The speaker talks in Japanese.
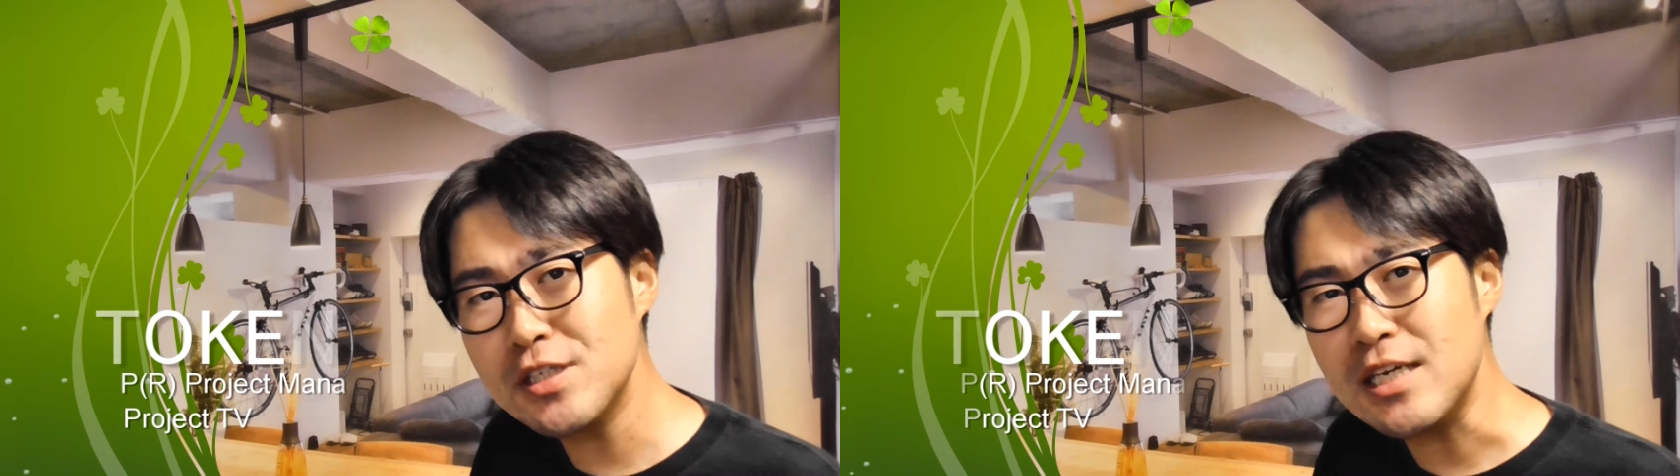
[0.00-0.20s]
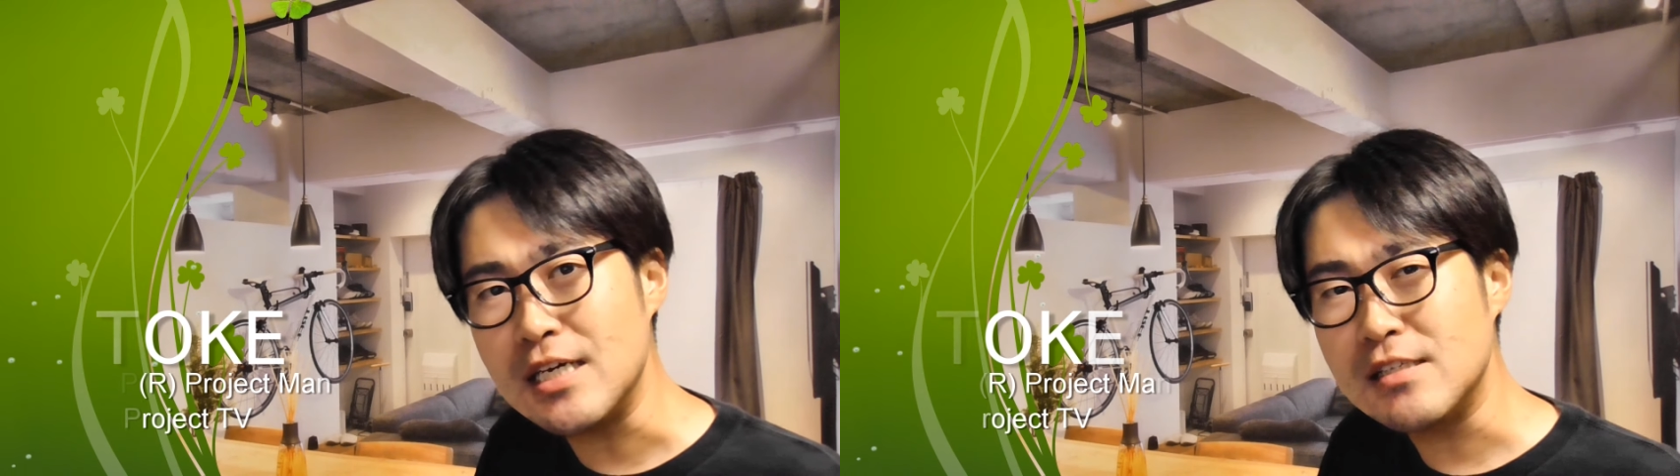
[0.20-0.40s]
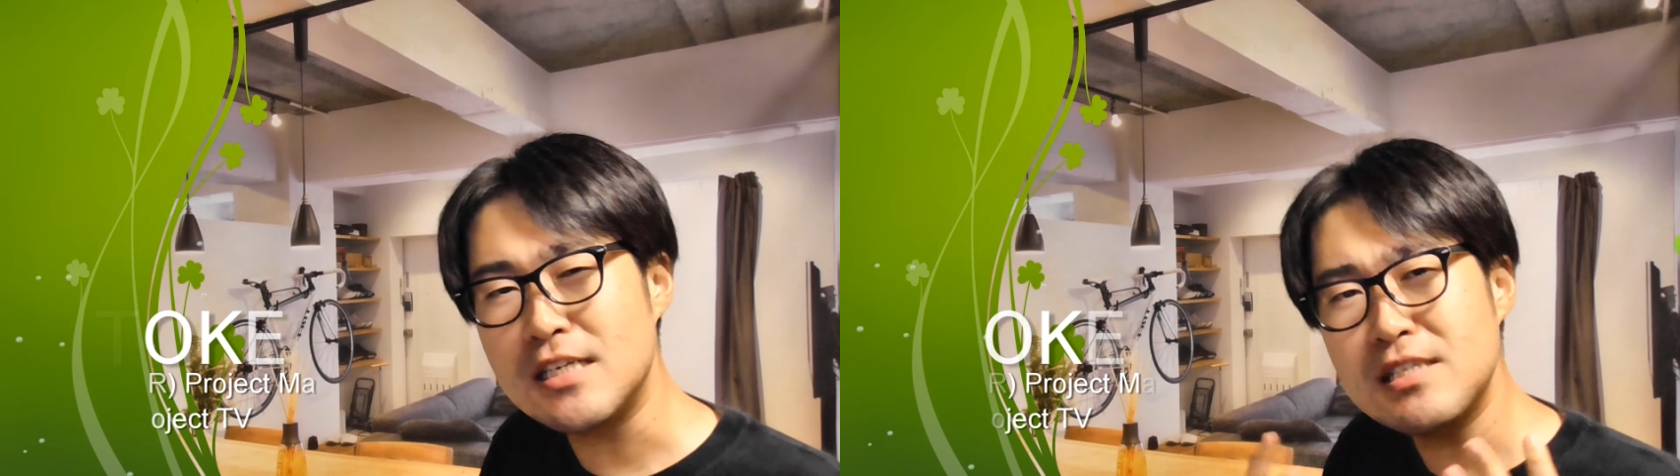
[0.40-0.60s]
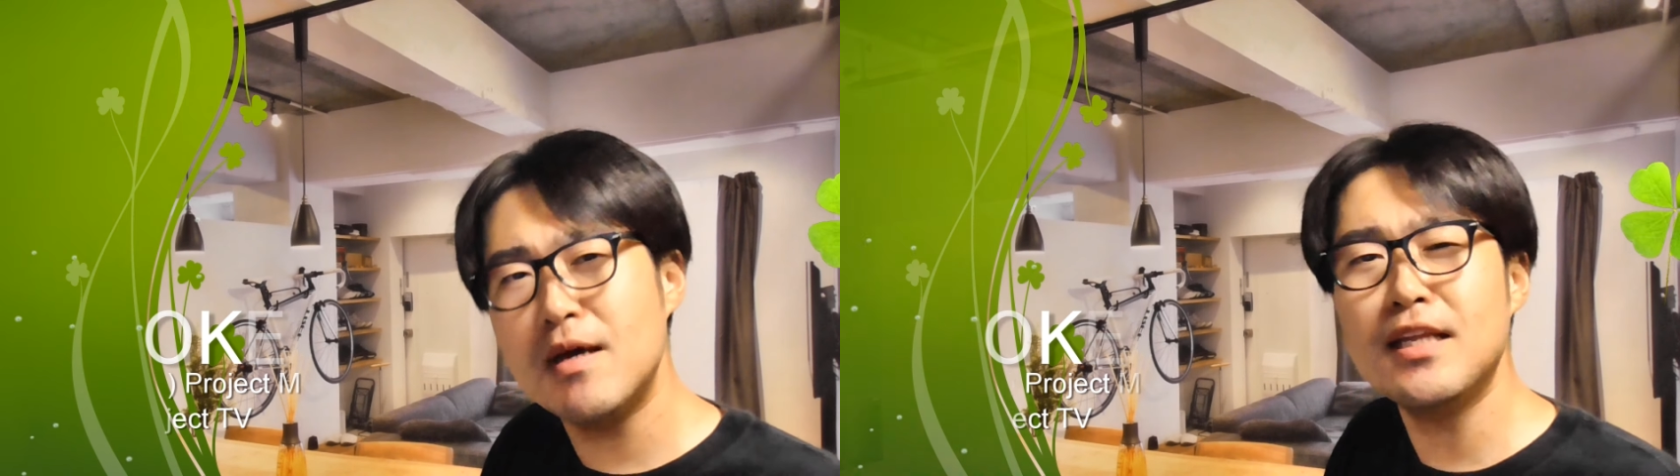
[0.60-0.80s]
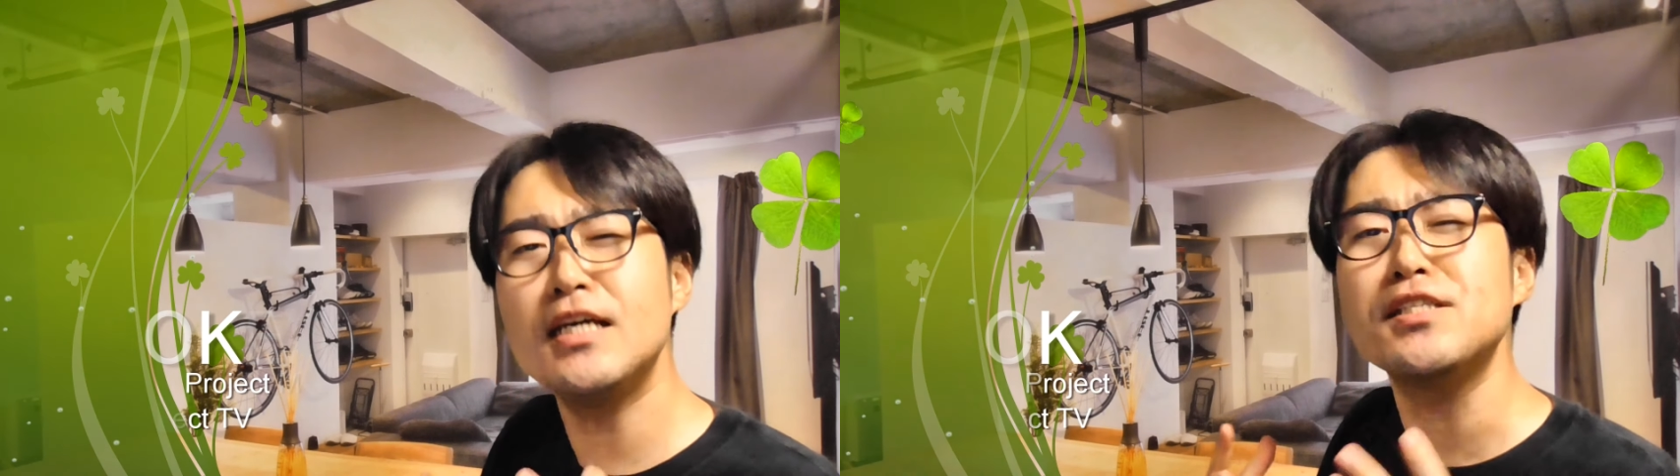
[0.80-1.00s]
手に説
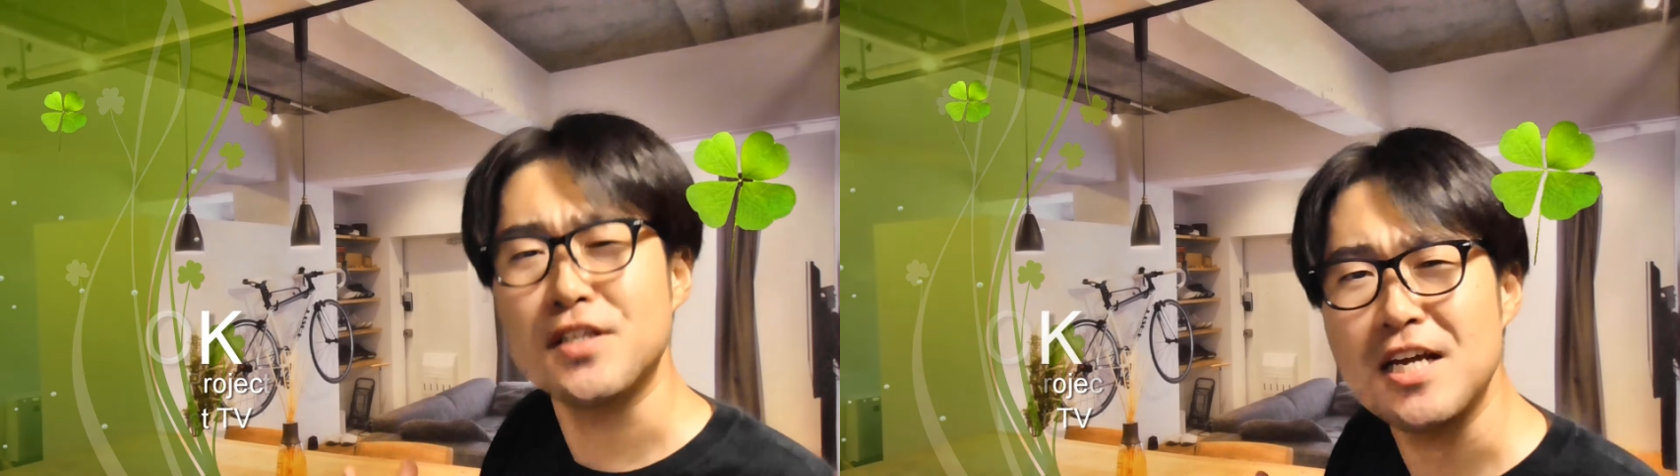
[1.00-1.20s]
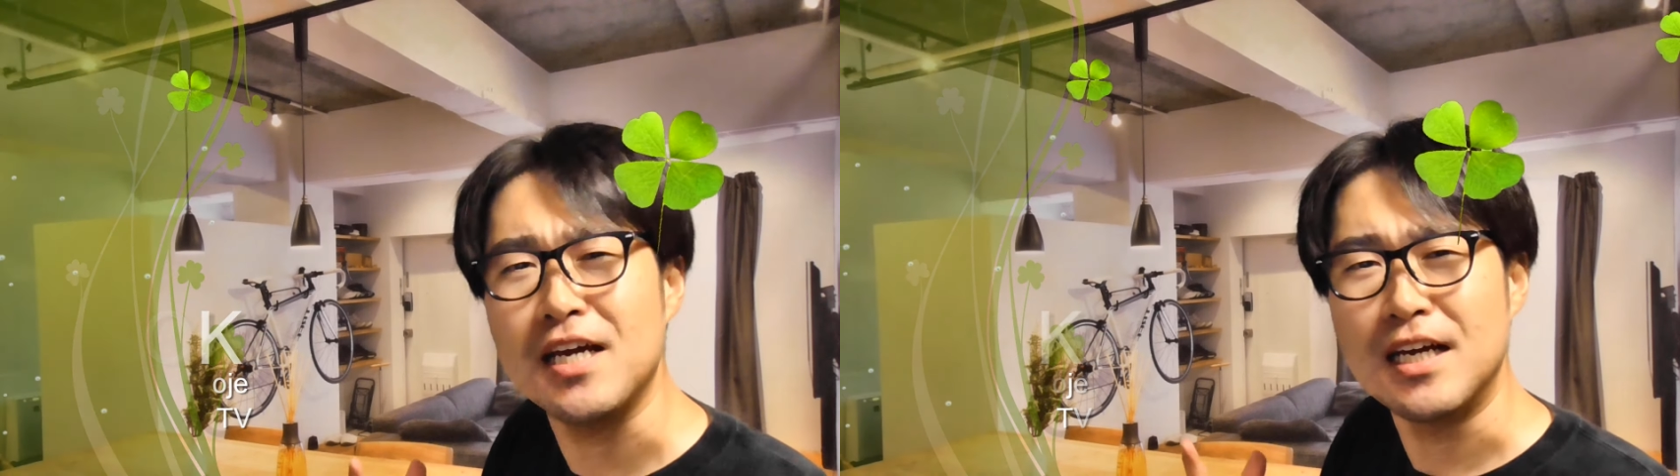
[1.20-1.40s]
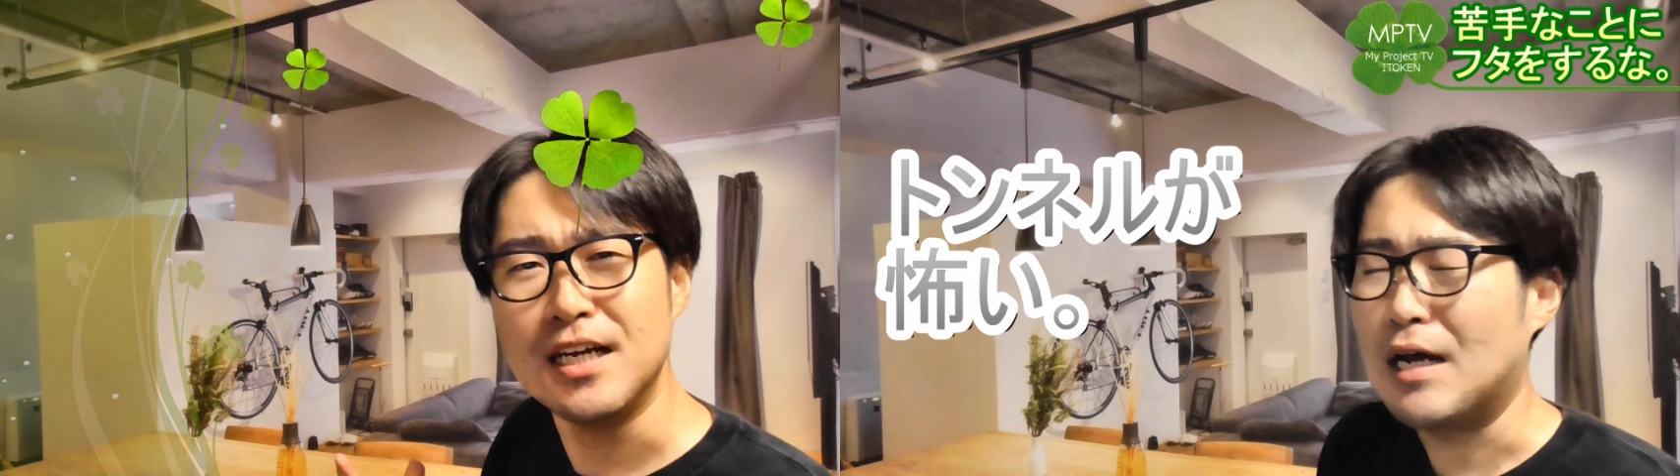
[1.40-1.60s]
明できずに、